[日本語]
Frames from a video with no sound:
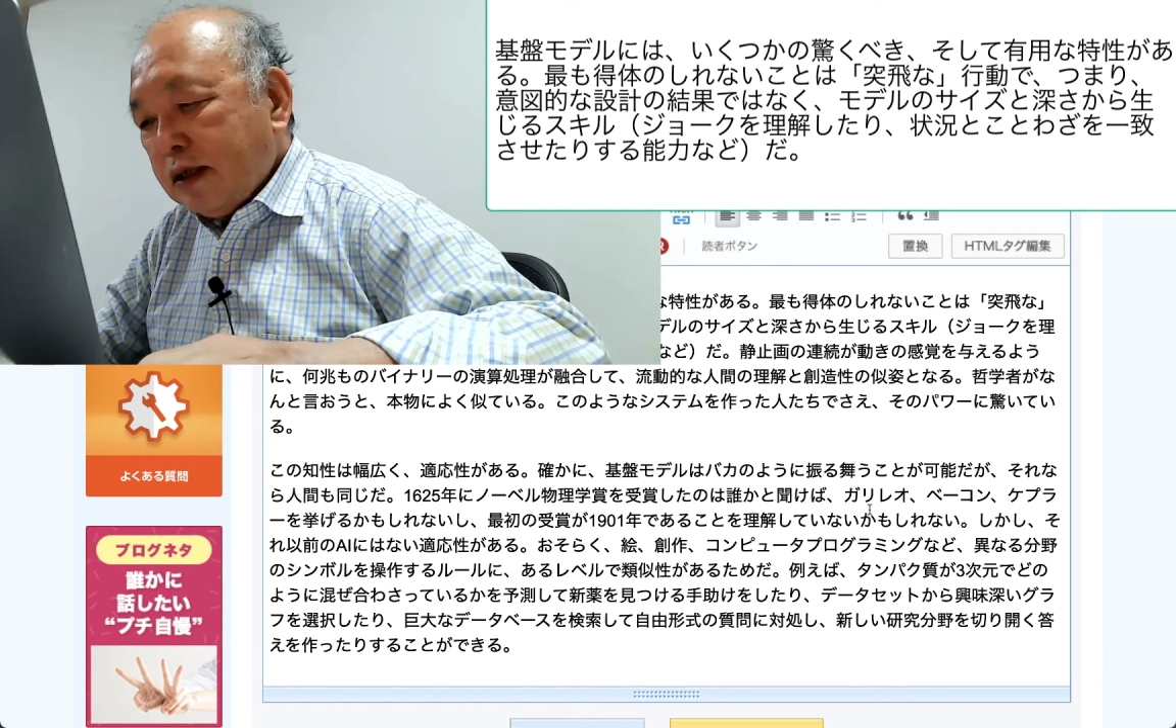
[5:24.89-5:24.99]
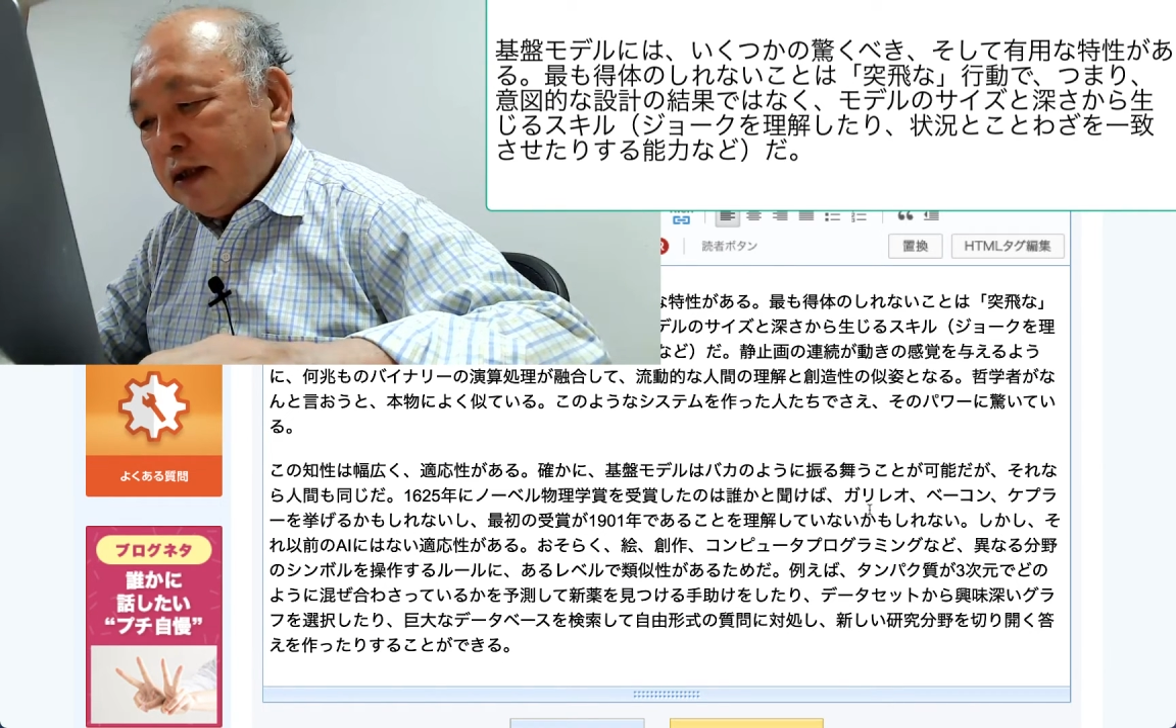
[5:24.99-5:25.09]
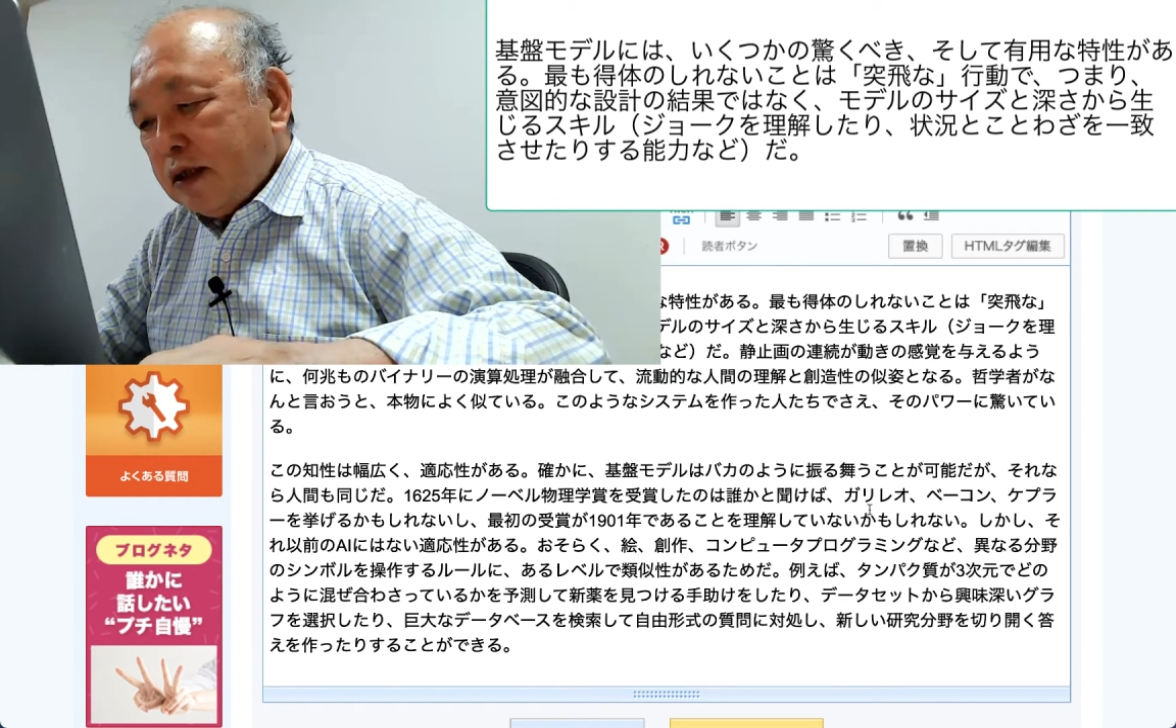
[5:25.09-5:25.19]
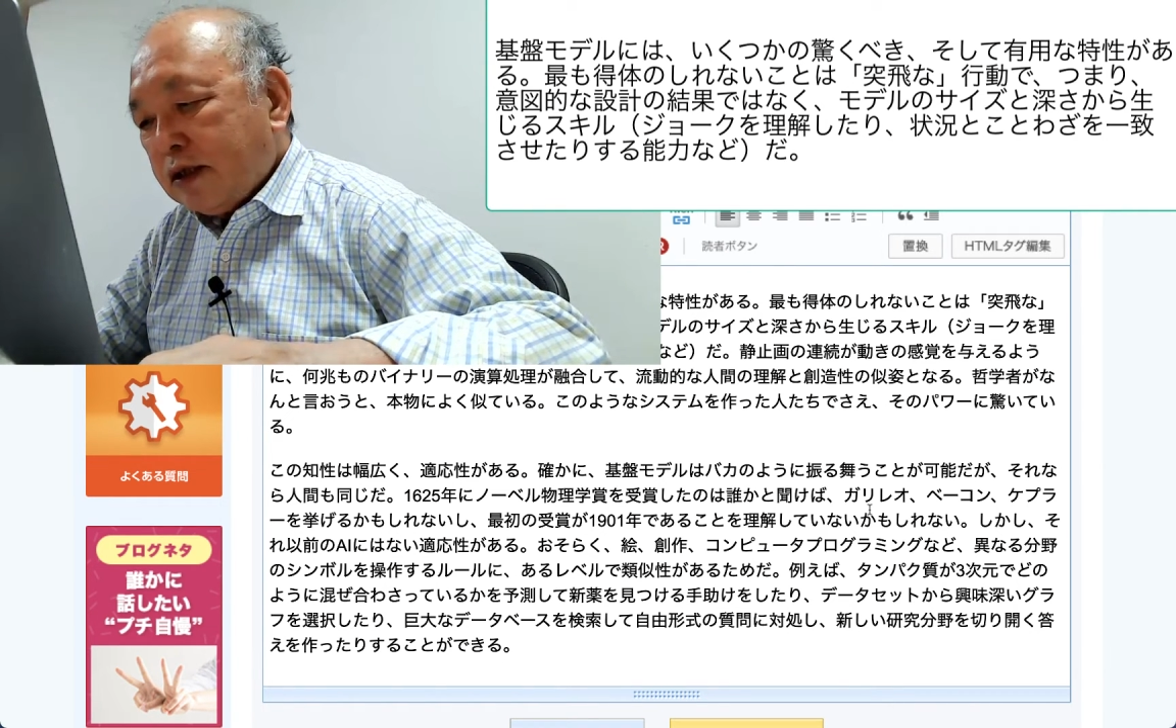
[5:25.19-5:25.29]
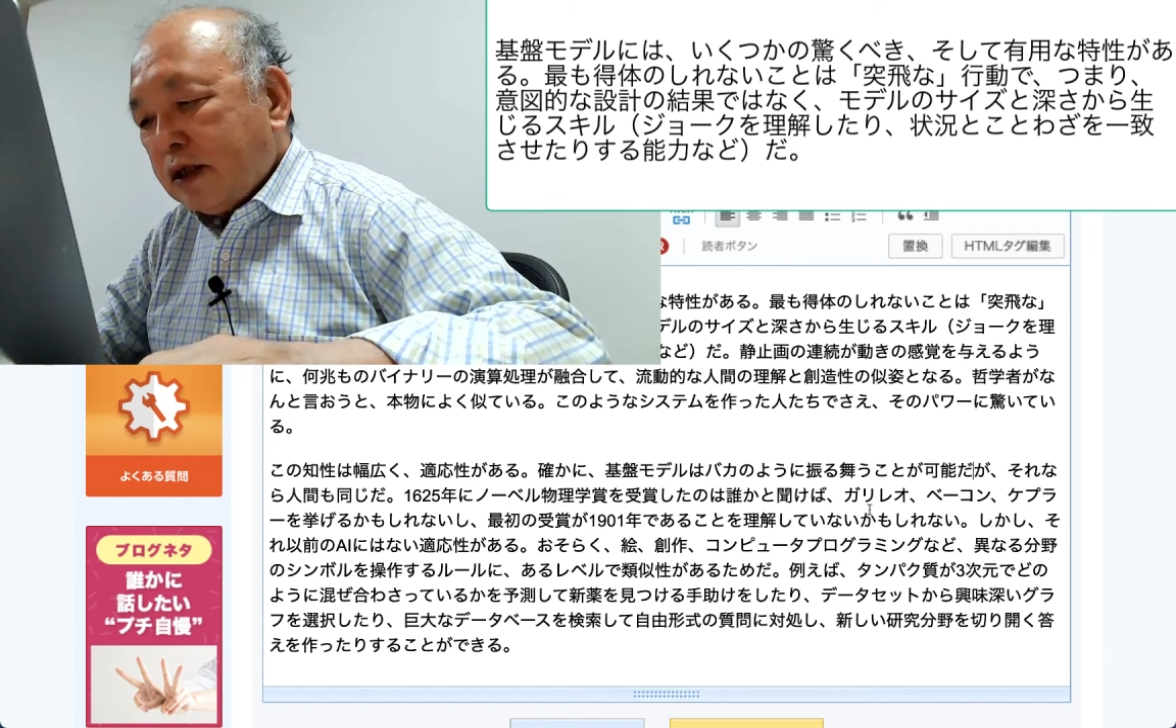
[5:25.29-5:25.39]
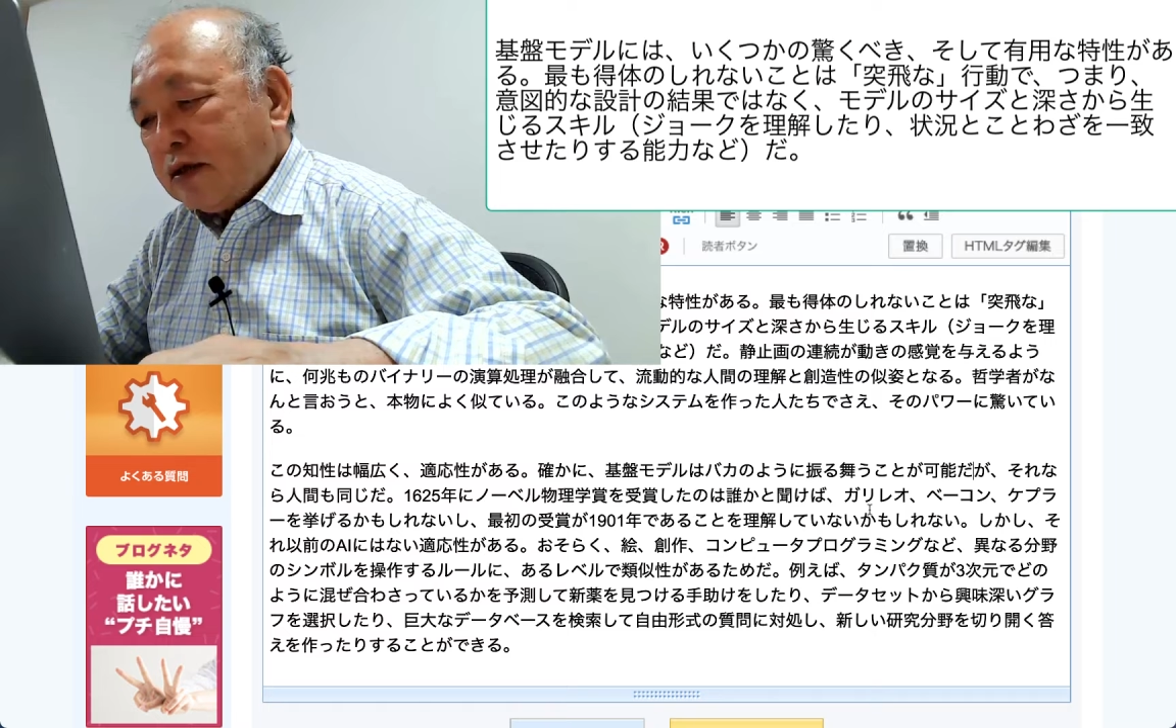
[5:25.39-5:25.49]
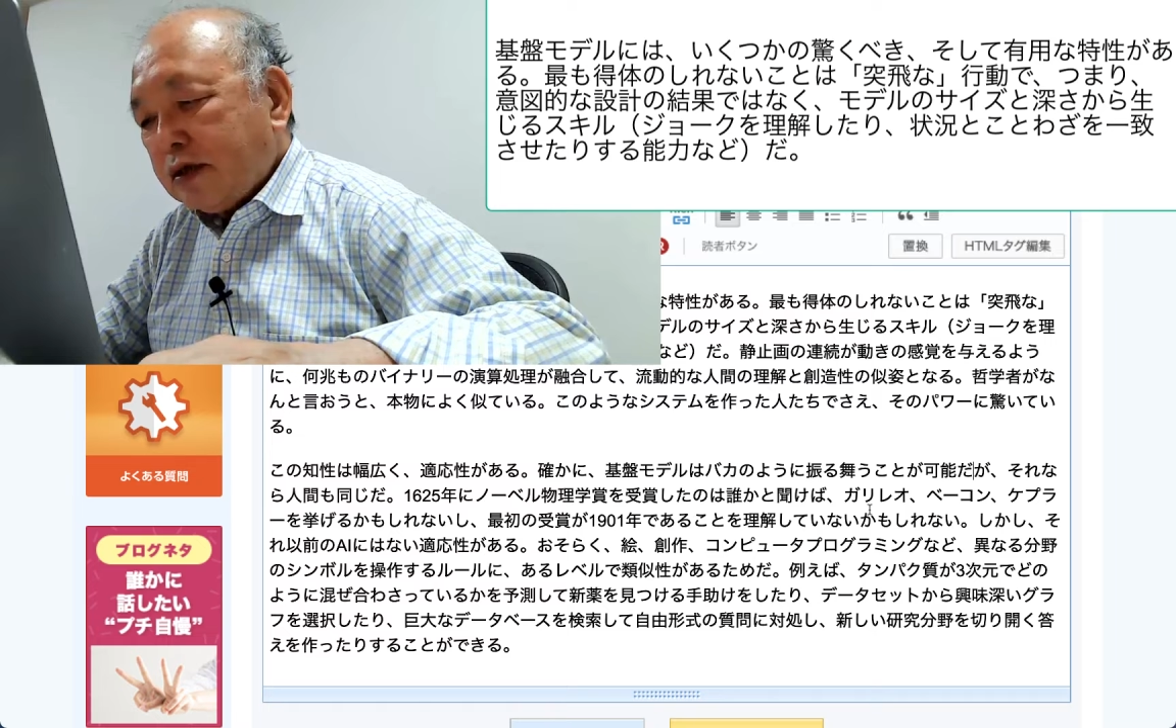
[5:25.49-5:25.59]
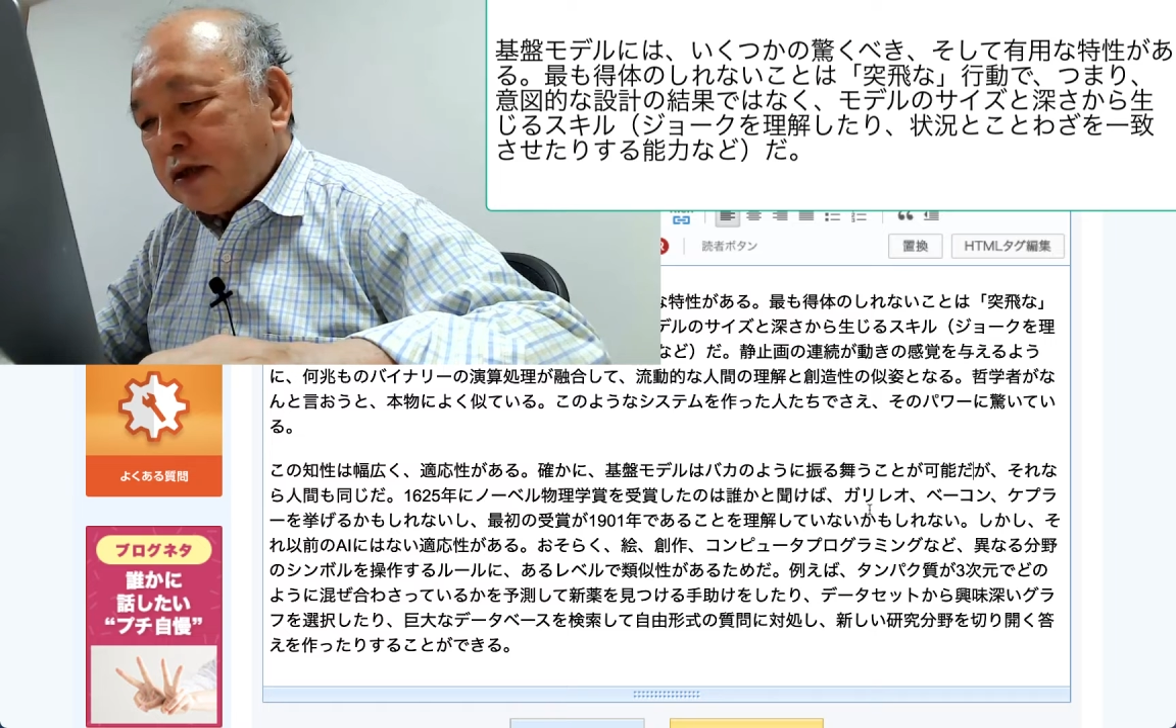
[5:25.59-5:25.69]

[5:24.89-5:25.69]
言ってるんです